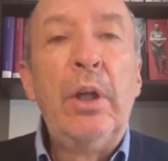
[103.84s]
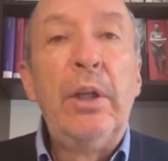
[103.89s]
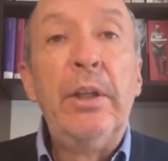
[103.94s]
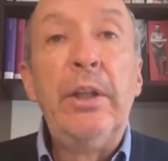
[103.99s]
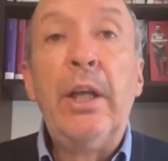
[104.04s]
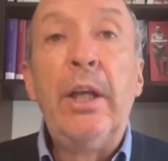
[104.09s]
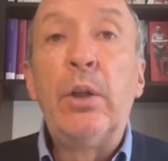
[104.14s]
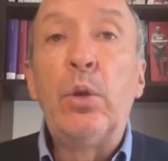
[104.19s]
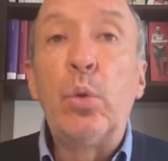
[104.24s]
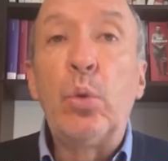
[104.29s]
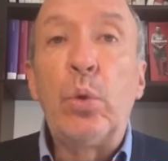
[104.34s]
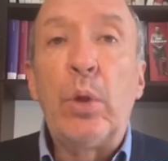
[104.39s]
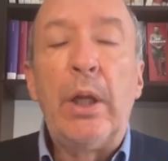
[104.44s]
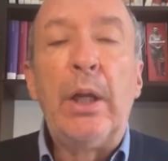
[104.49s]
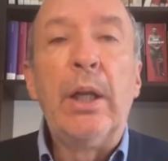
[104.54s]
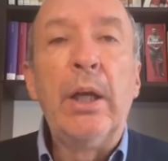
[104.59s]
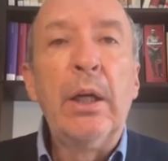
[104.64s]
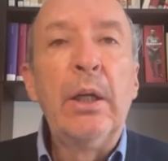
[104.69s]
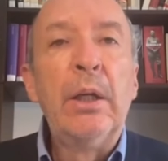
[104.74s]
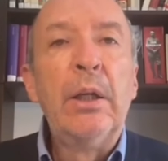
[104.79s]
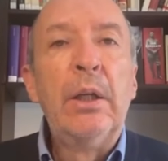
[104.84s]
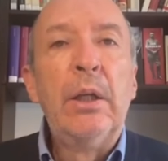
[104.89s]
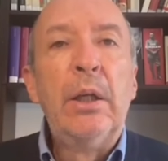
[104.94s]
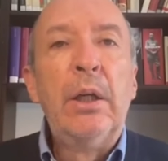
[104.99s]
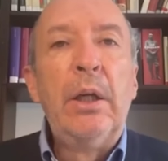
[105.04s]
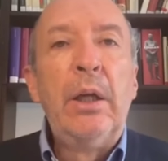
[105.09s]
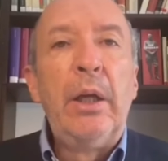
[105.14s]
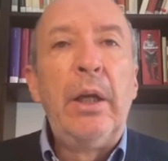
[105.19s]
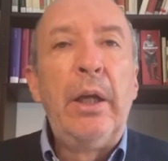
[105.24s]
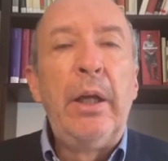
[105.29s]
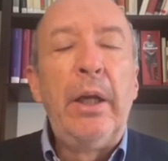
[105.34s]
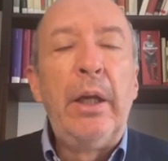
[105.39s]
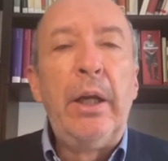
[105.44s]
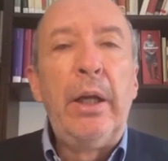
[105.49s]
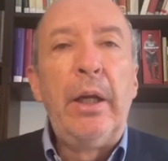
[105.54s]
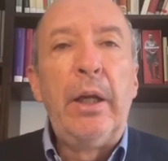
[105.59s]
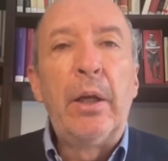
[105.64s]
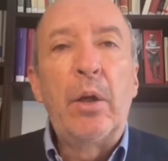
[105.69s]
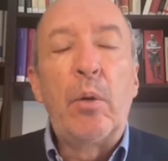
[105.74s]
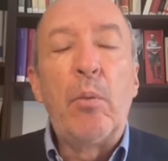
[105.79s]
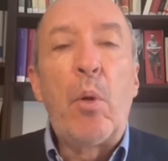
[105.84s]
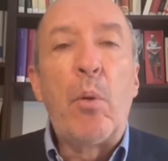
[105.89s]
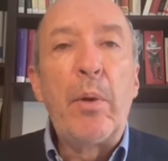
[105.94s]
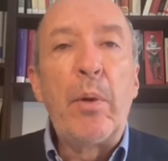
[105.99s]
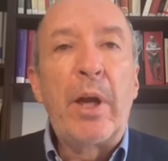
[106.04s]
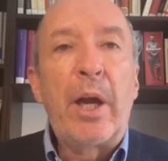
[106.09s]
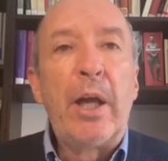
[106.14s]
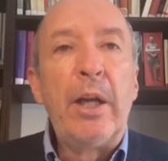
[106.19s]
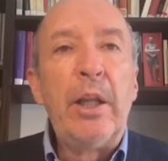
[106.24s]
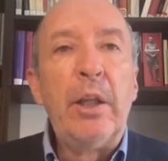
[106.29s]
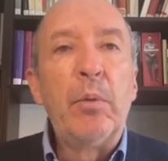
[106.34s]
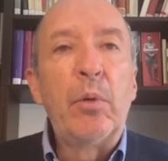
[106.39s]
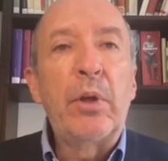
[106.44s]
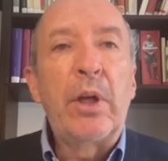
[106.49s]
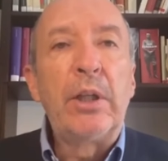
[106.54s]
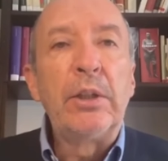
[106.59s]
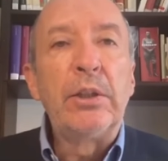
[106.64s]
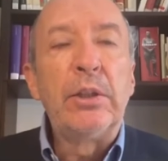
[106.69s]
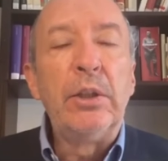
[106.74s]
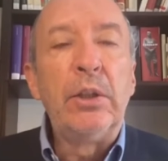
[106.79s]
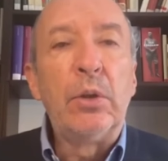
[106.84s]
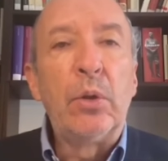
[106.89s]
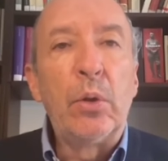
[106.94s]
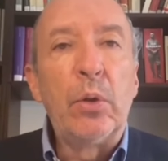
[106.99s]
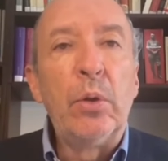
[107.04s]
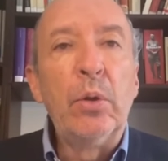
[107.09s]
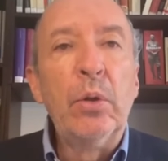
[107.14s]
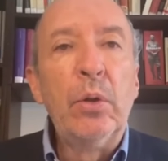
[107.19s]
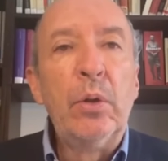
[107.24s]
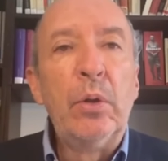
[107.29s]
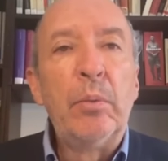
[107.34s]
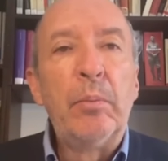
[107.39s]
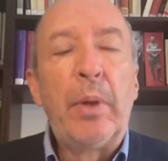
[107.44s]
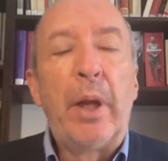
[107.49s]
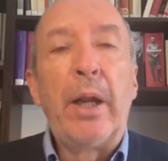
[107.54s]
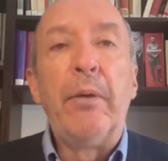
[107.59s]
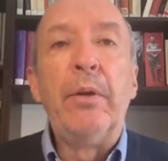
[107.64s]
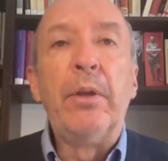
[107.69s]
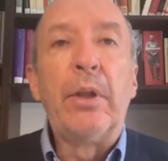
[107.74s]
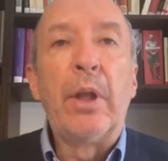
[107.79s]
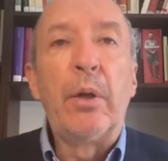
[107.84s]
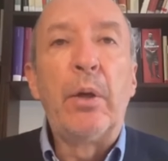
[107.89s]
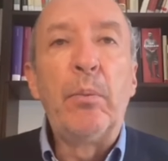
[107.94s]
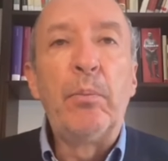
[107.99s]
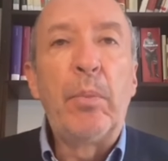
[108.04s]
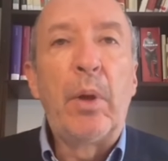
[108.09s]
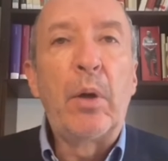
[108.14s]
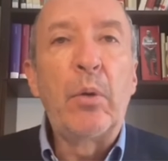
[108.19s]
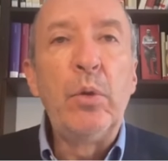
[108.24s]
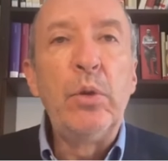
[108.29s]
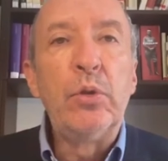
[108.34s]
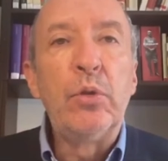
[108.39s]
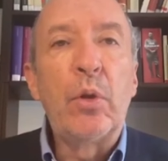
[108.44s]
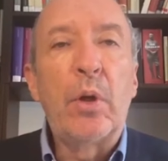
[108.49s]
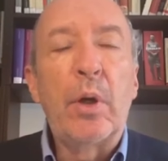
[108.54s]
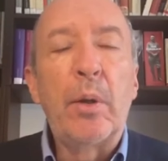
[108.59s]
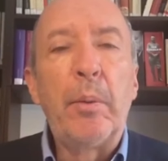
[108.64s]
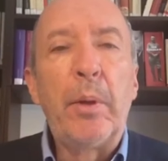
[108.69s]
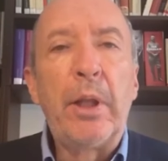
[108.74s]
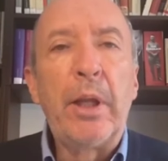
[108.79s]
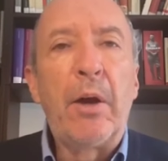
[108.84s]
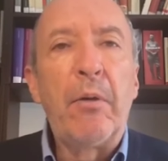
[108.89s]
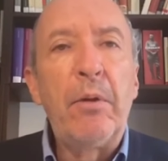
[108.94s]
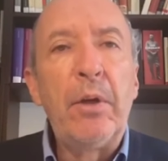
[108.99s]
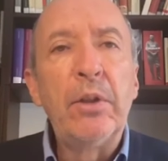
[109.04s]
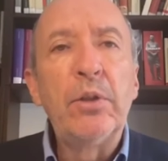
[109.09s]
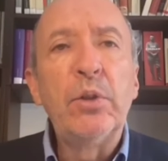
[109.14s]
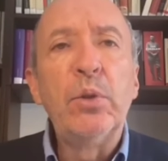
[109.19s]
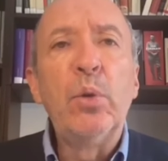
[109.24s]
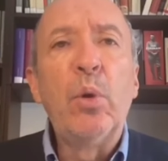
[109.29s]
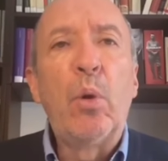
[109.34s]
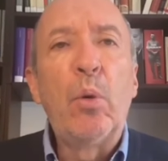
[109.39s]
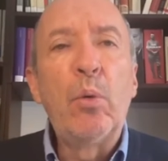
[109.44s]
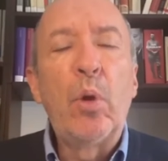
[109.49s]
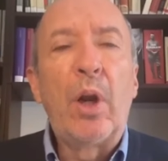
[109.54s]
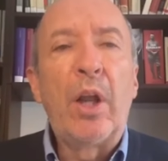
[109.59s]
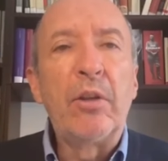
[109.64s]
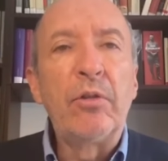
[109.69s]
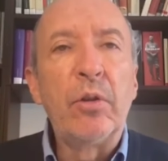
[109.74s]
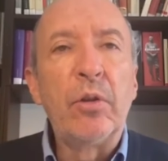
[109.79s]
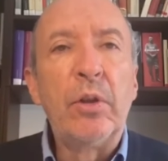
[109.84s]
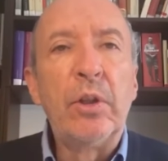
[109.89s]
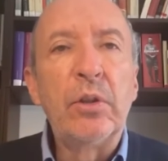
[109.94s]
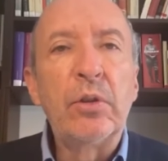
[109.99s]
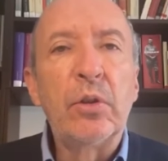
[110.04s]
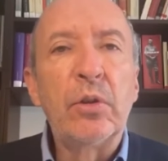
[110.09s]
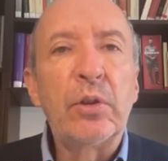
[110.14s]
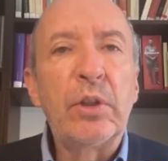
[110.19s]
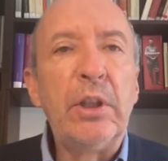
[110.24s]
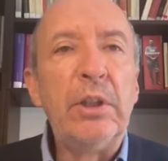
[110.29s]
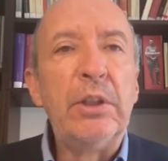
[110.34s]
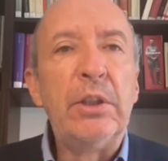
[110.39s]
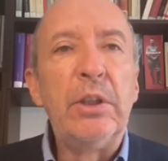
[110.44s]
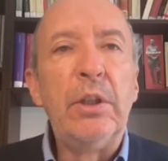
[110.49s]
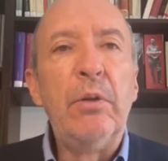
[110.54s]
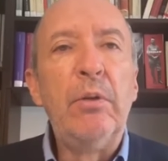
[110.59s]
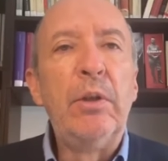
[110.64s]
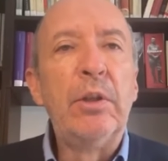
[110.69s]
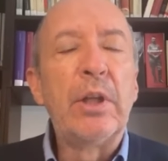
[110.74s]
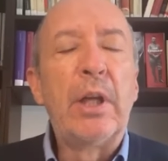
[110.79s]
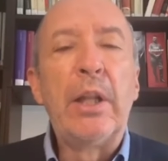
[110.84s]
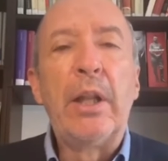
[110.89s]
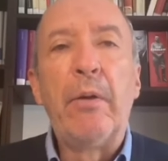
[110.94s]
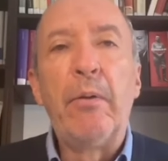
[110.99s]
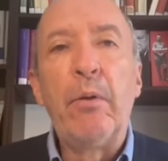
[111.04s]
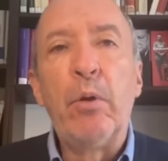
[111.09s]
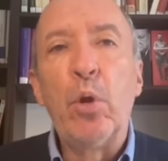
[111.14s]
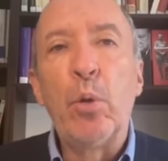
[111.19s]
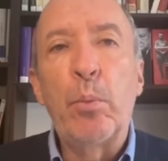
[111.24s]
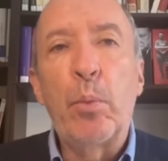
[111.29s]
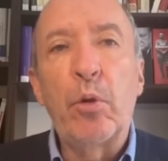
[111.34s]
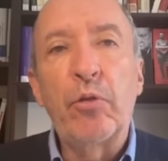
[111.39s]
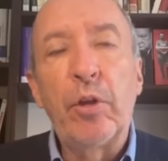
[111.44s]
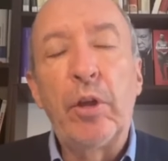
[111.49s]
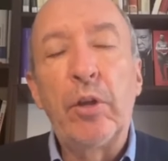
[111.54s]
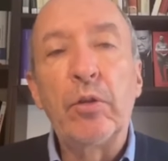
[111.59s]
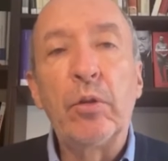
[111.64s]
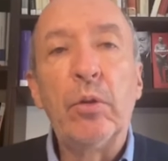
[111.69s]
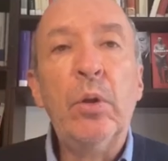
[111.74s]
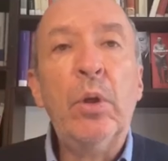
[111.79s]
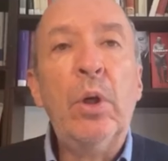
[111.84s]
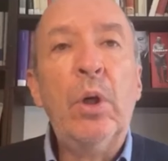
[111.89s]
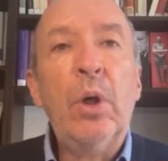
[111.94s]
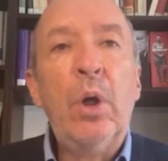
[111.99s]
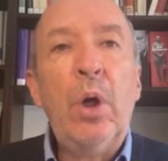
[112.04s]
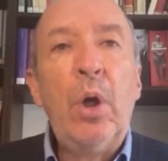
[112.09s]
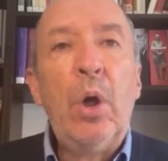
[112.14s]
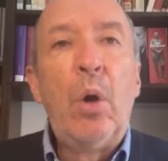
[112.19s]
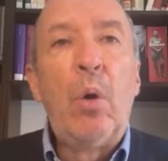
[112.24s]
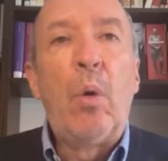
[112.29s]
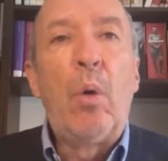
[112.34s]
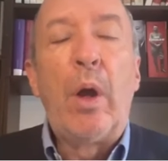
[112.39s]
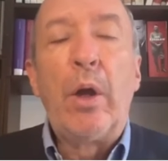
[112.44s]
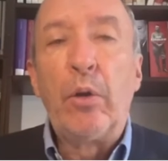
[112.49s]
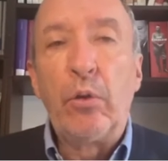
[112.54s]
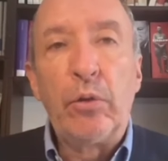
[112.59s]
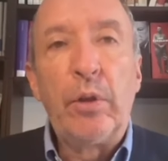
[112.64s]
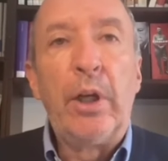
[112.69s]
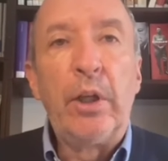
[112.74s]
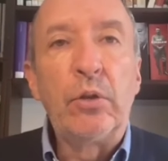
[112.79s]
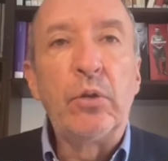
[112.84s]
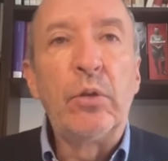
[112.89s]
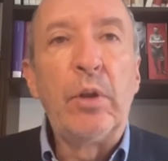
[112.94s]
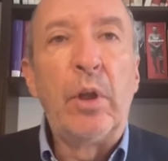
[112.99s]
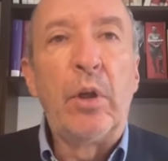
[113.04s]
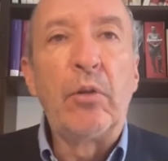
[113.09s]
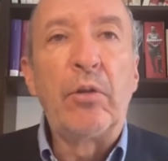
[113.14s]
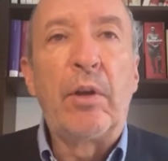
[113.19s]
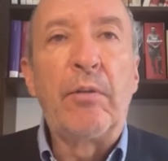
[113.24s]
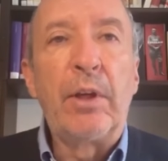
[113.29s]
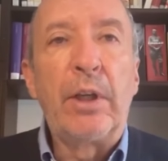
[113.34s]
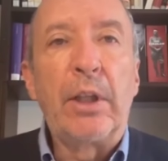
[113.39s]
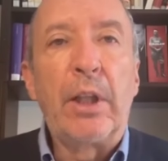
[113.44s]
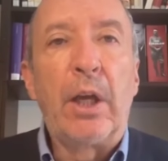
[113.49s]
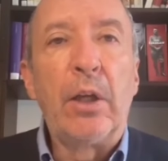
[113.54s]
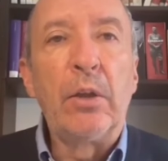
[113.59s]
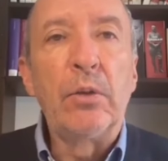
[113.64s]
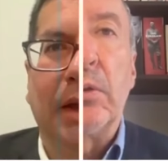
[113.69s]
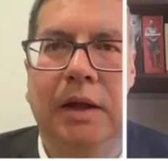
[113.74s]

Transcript: de tutela eh, como mecanismo transitorio para evitar un perjuicio irremediable si hubo violaciones ostensibles al debido proceso o a los derechos de los afectados.